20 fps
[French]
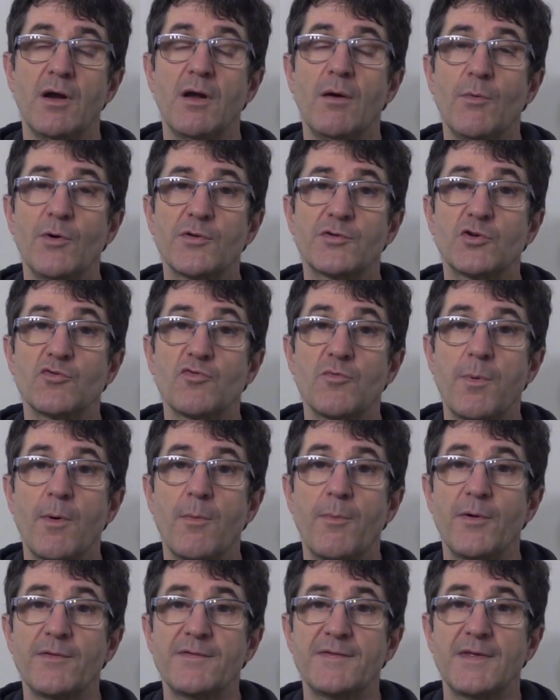Alors moi, ce que je vous
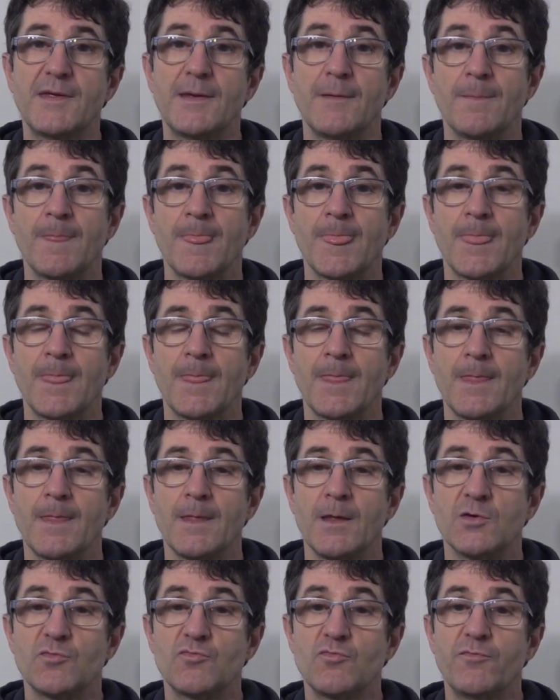propose, c'est
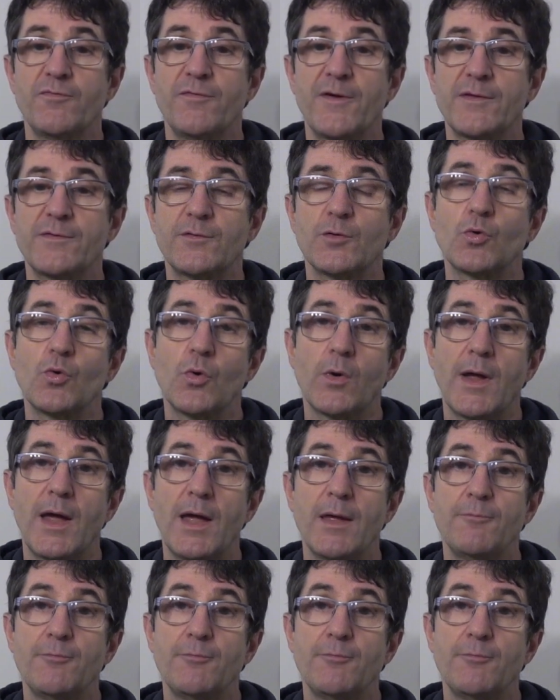je vous fais ce cours-là